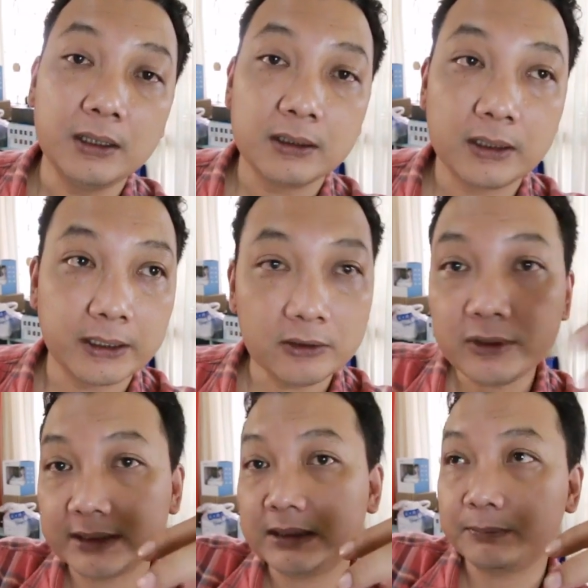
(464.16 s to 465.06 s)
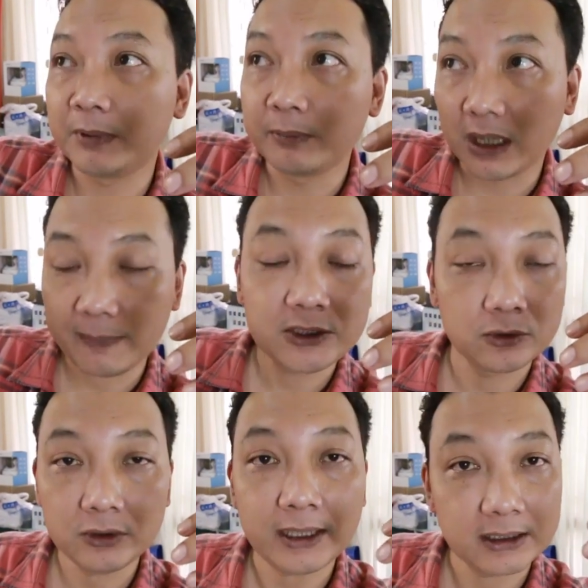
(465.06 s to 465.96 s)
dan itu di beberapa
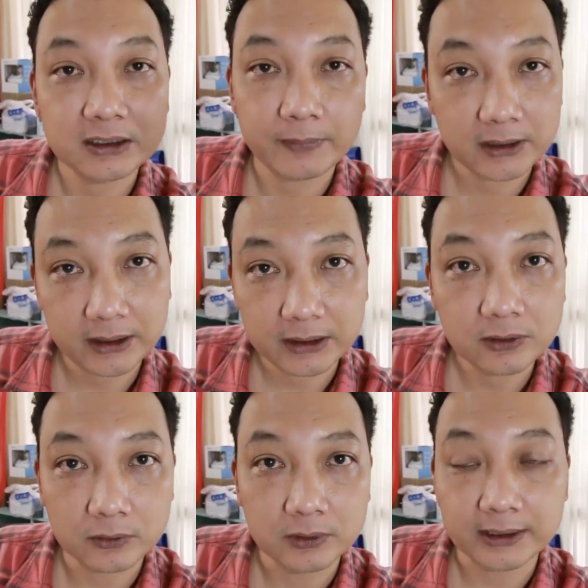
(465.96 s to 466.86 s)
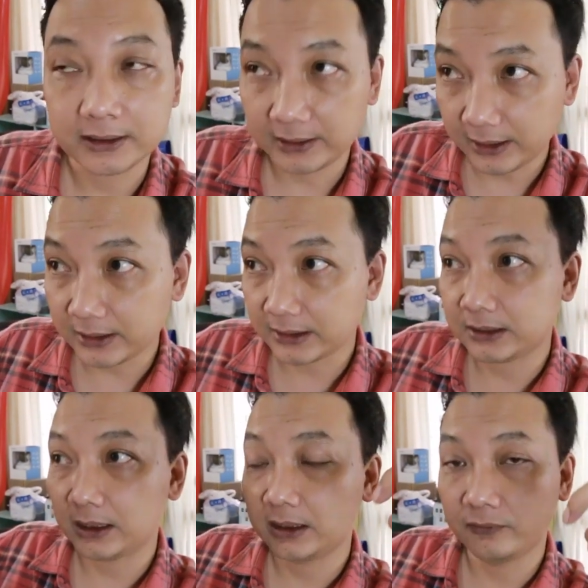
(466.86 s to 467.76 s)
sudut ada seperti itu dan ternyata
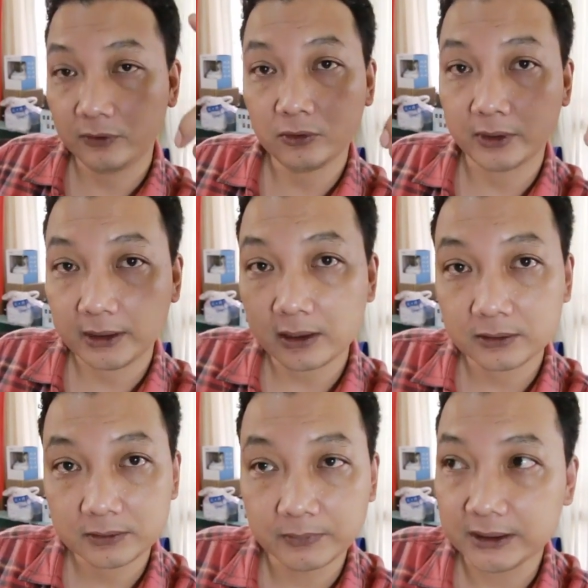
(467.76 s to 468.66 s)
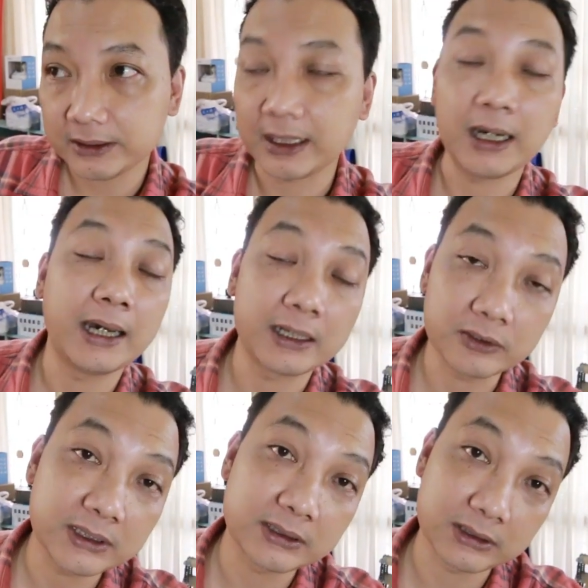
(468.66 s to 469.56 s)
setelah di foto kita harus beli ya nggak
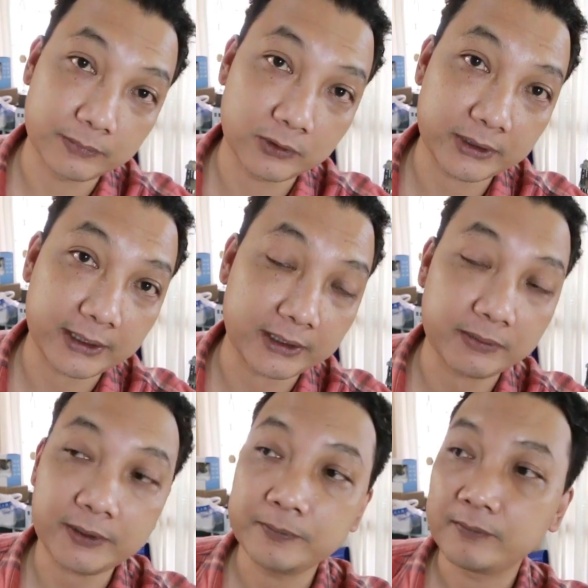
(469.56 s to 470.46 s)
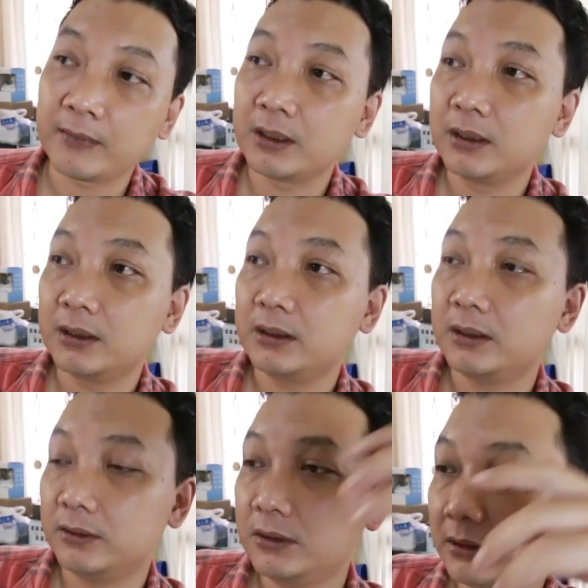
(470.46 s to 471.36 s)
harus sih sebetulnya ya cuman
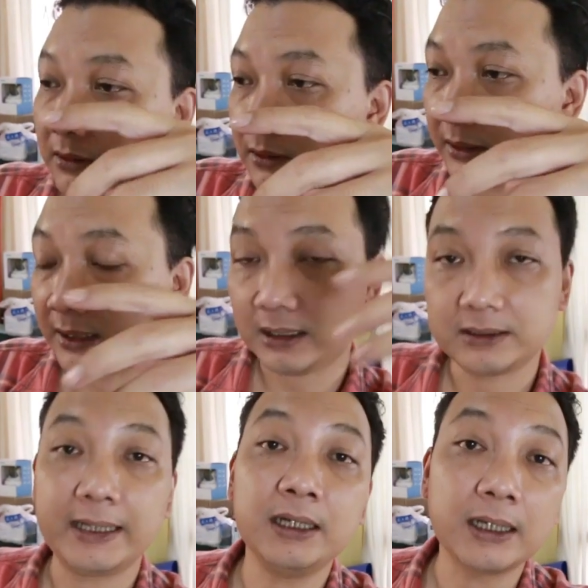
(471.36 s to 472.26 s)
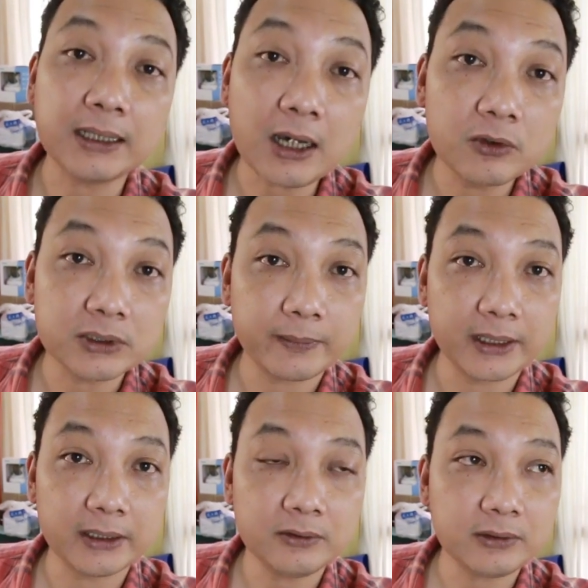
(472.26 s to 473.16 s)
itu di, kita saya kan nggak tahu saya
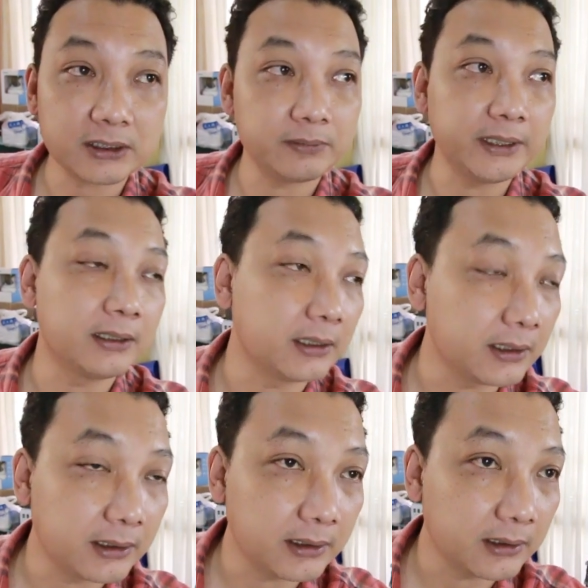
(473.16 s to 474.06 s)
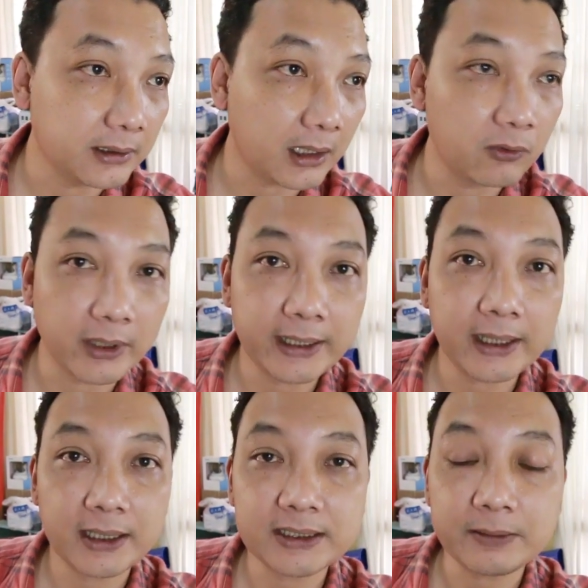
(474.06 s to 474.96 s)
pikir itu resmi dari Aquaria
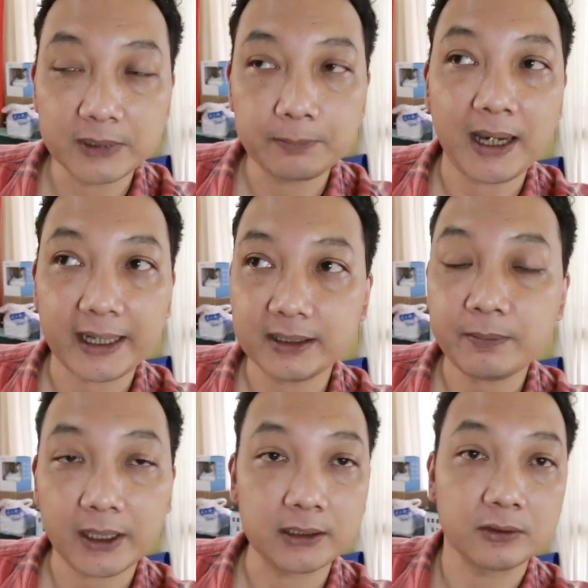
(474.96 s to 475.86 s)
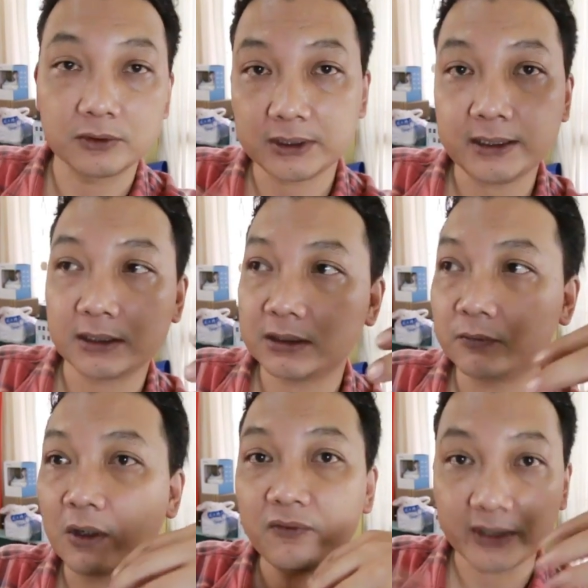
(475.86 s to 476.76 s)
karena saya beli paketnya paket terusan yang
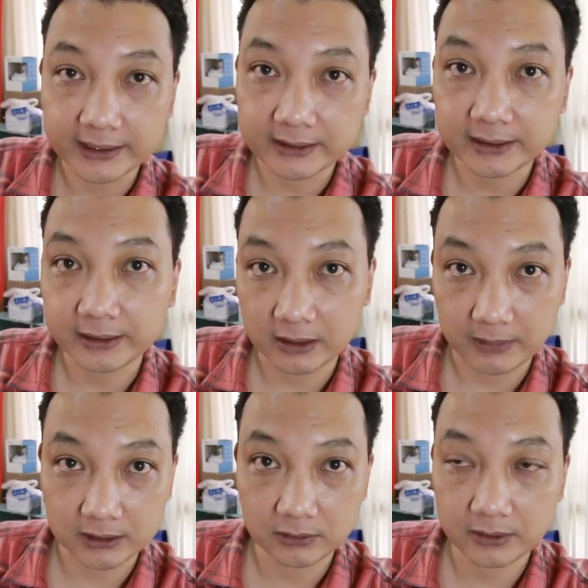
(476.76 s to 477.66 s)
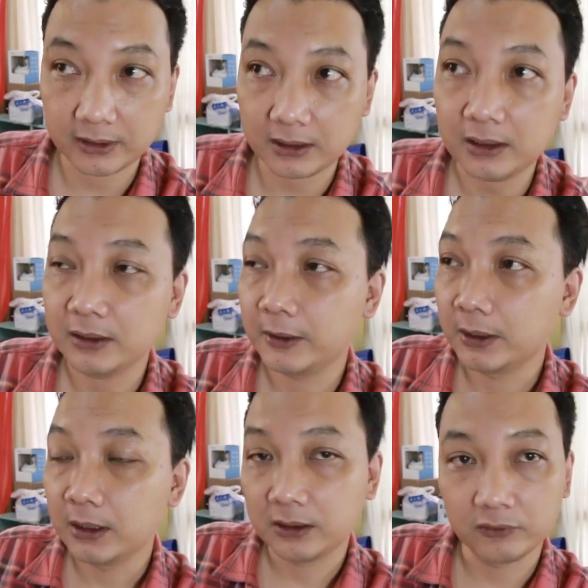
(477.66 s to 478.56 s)
semua free saya tinggal masuk ternyata
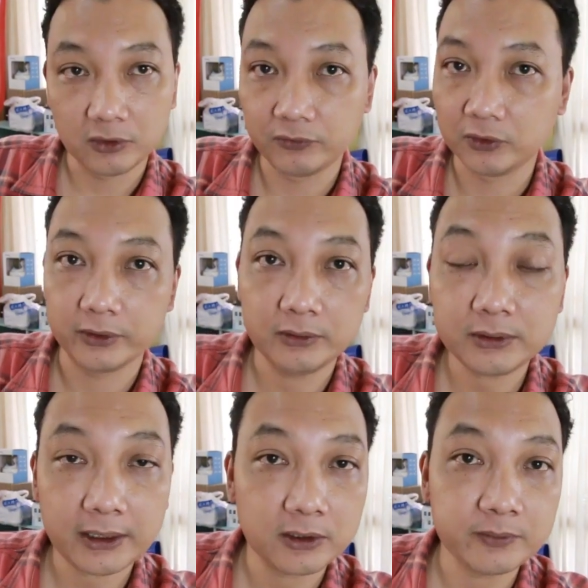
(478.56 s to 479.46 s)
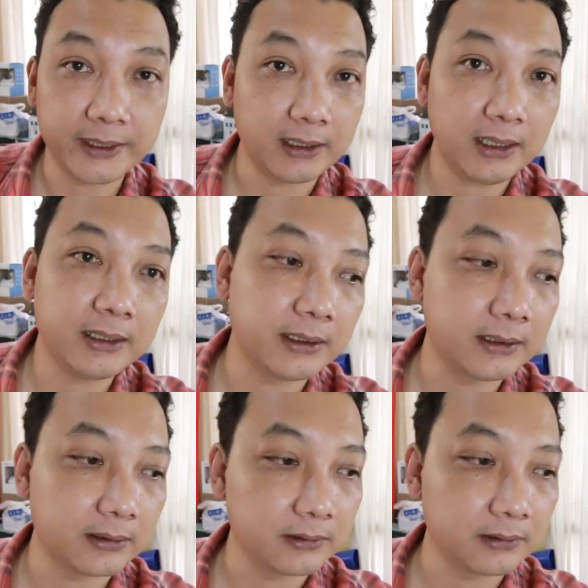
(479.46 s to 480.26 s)
foto-foto itu saya harus bayar lagi dan